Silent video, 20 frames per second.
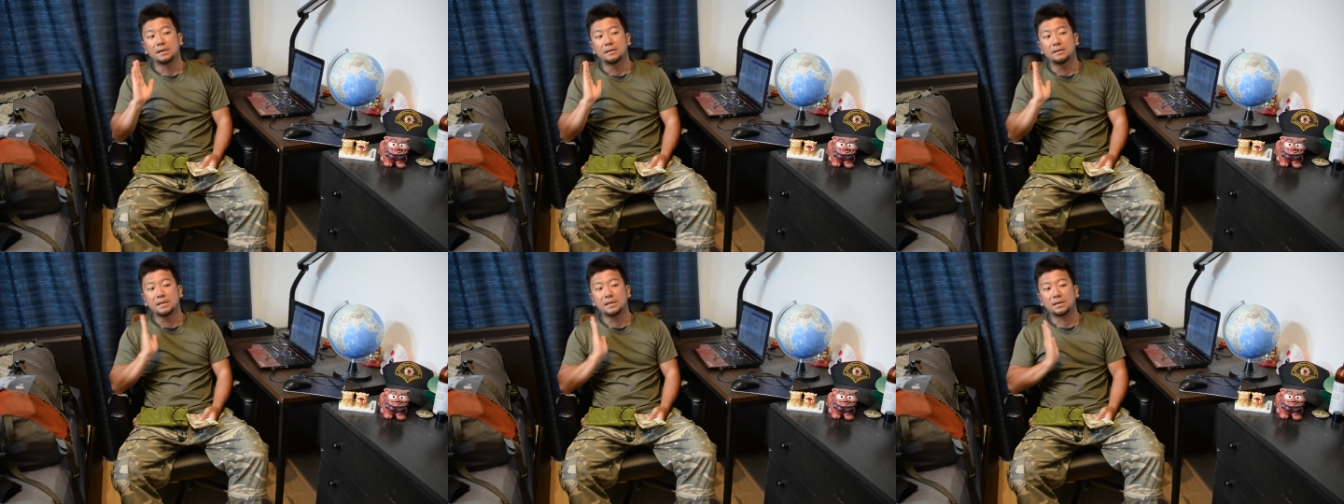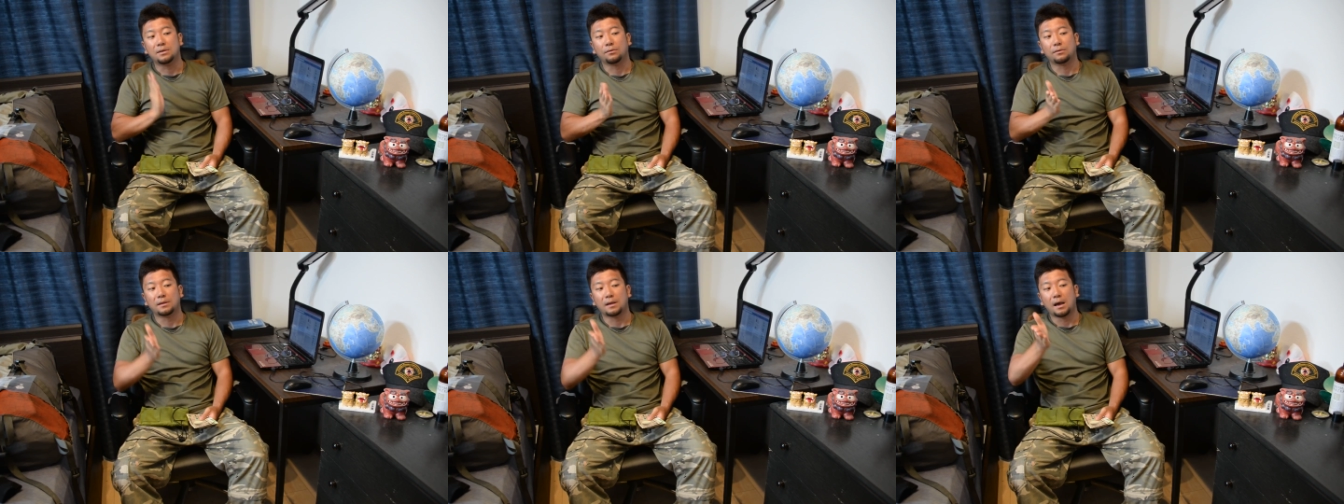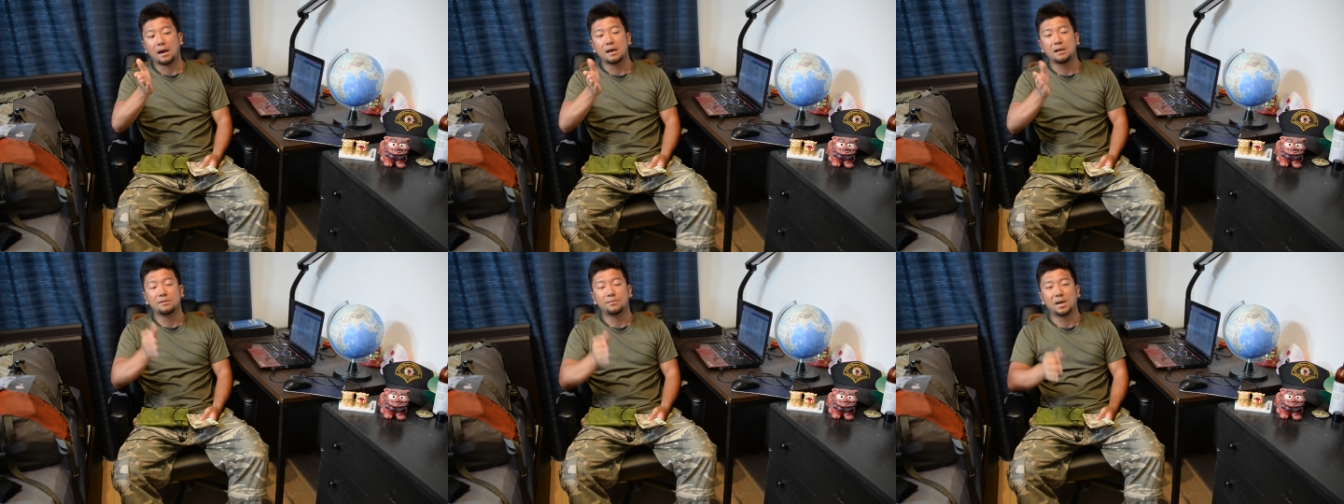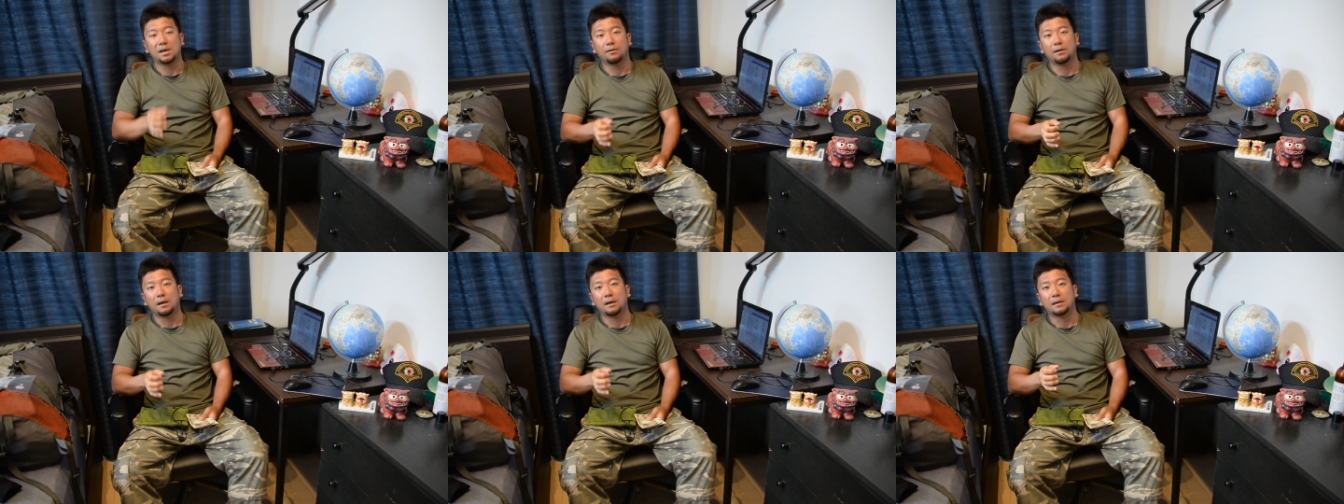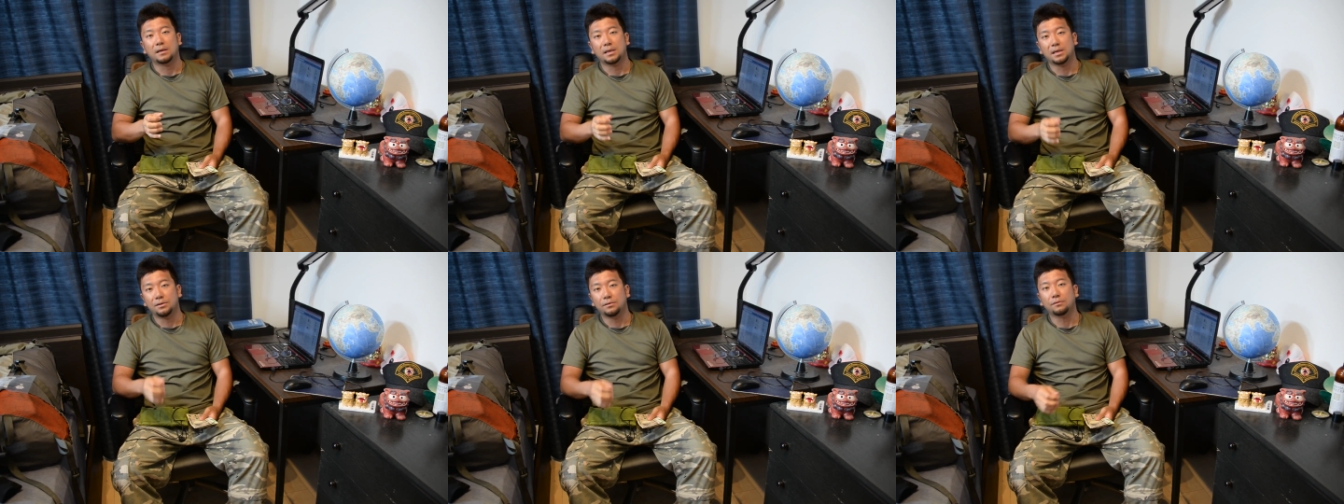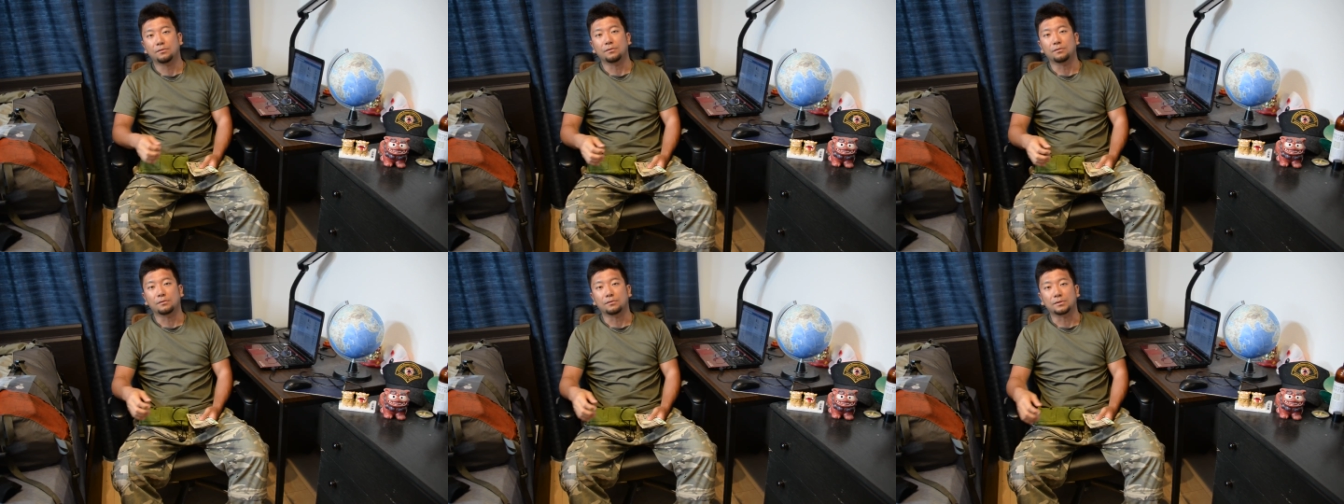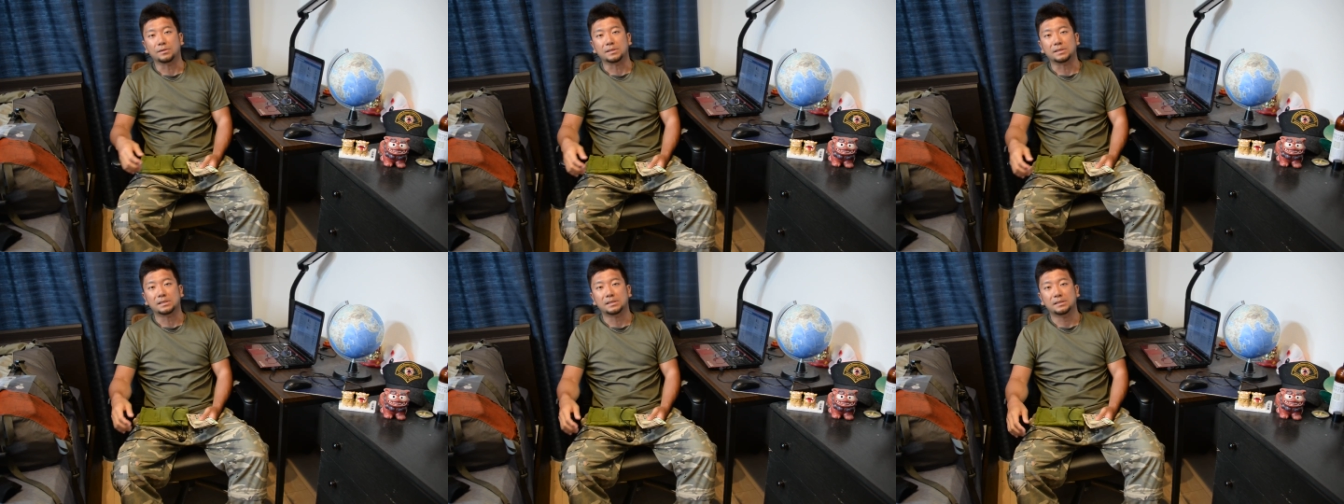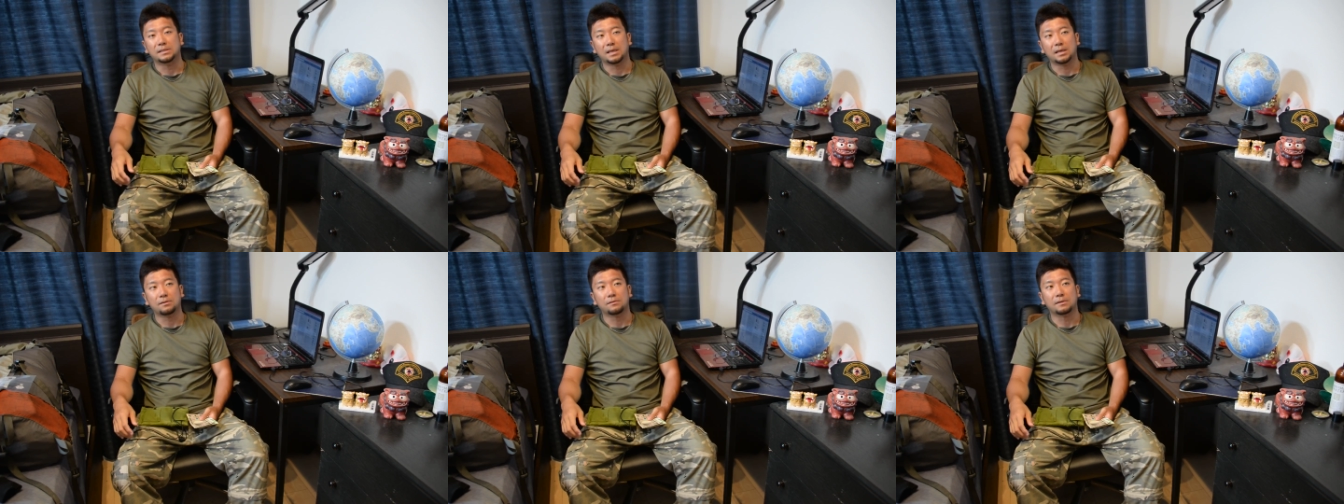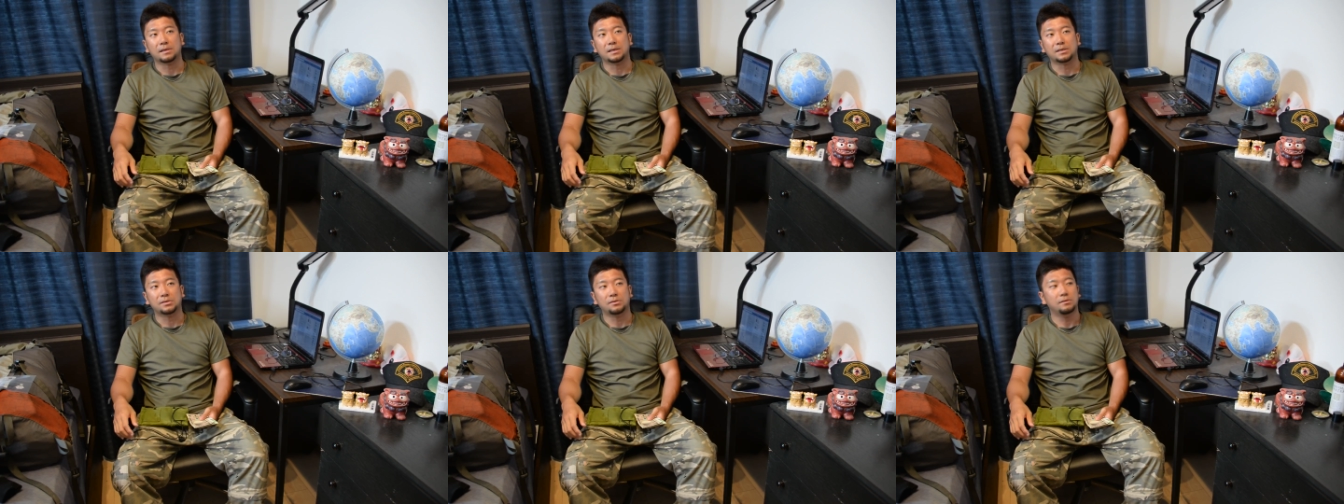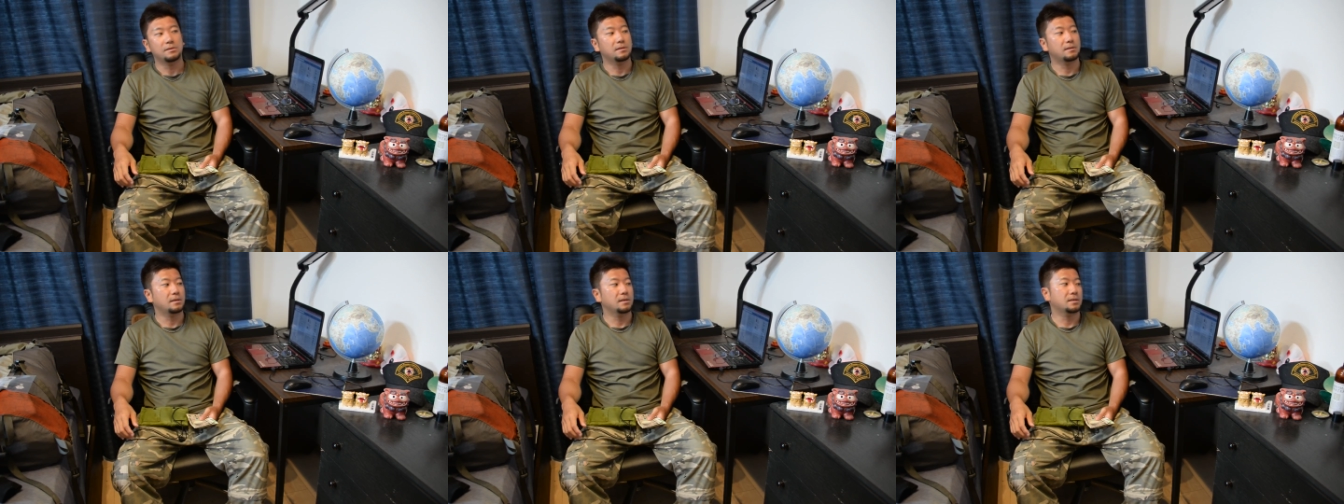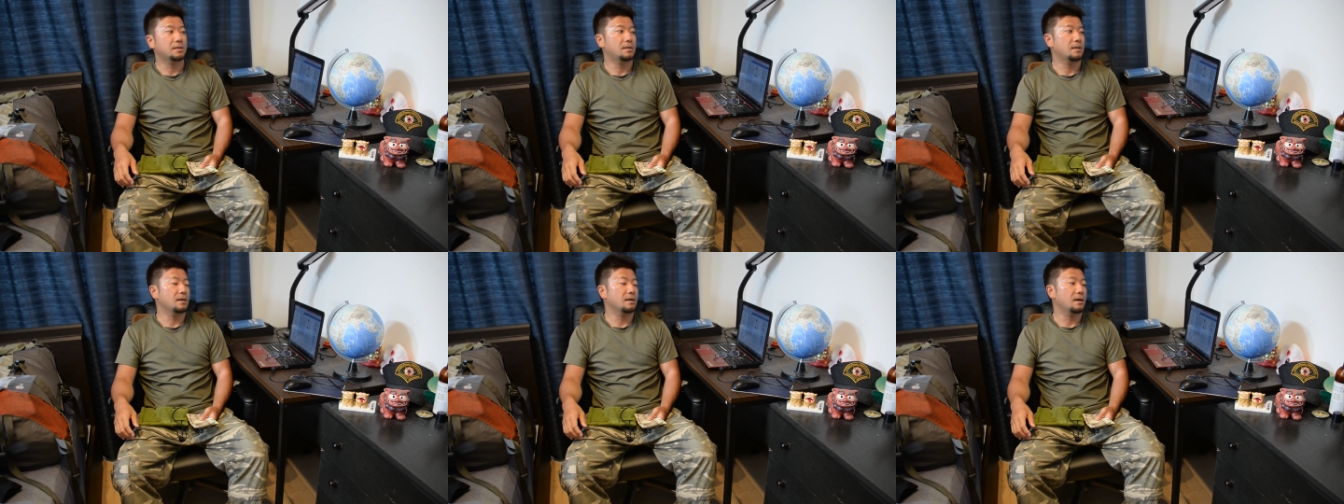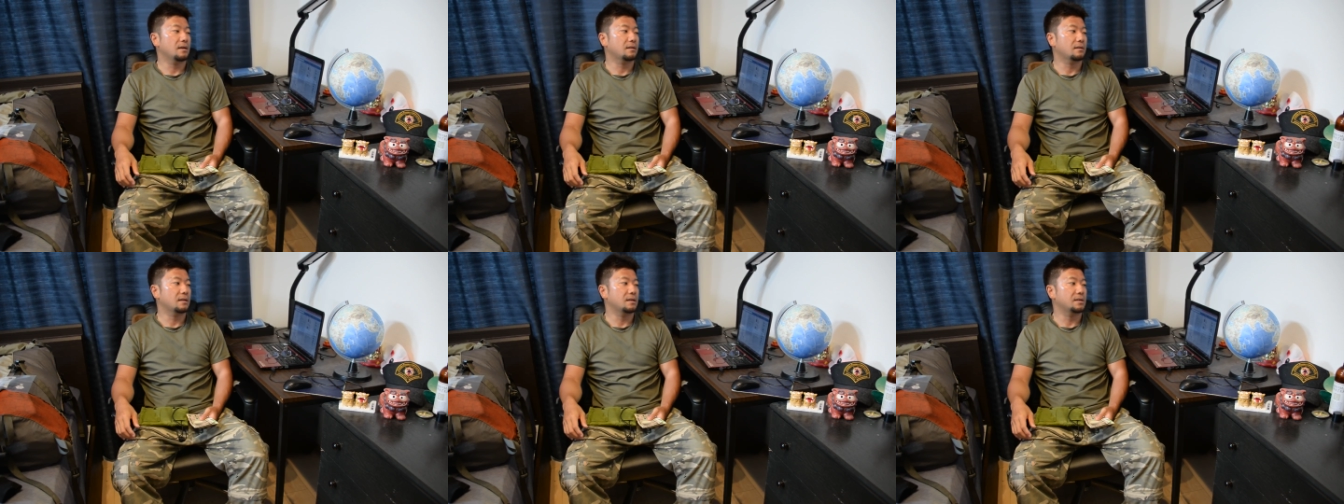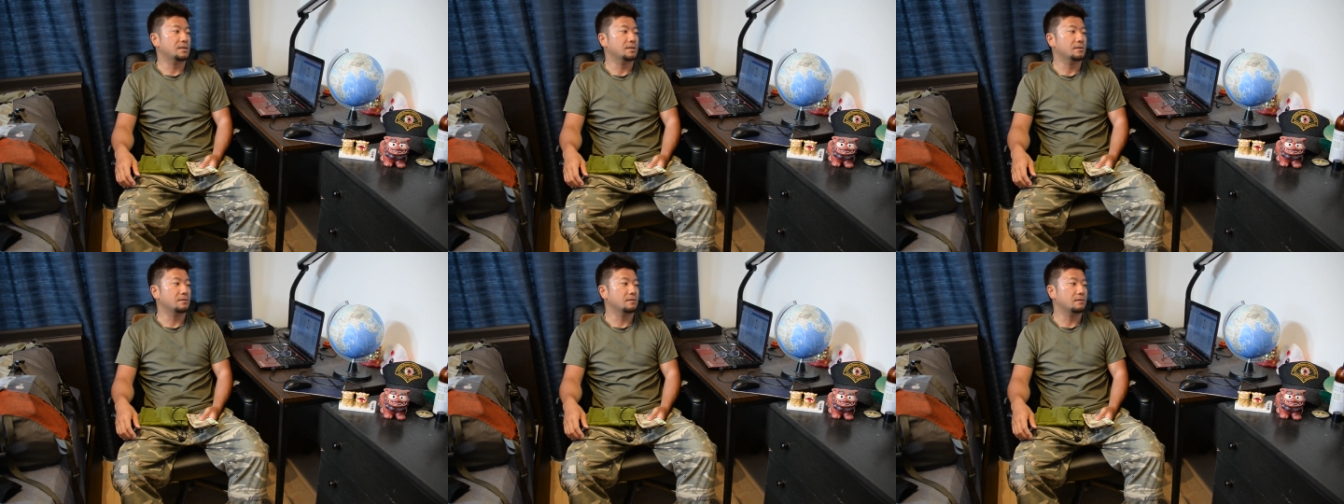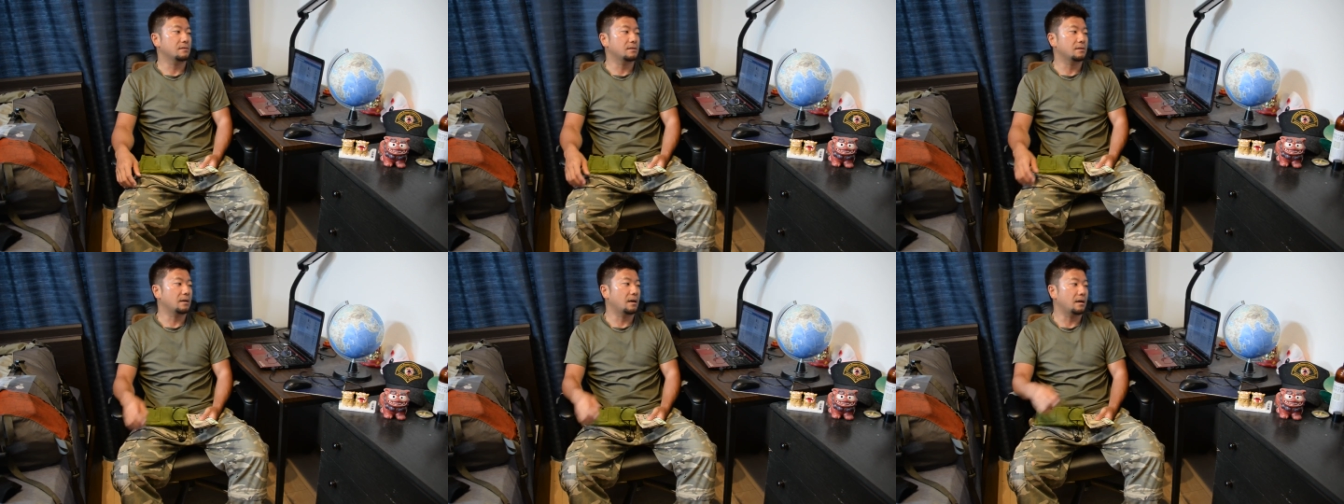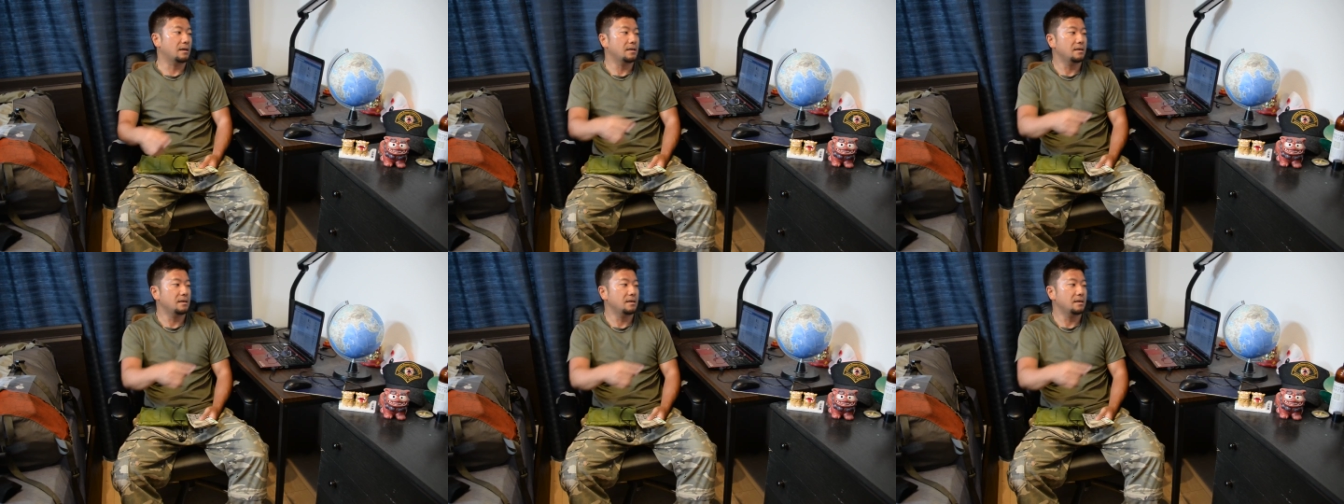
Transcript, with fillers: 陸路で入る場合はいるということですなのでそういった規定があったりする国が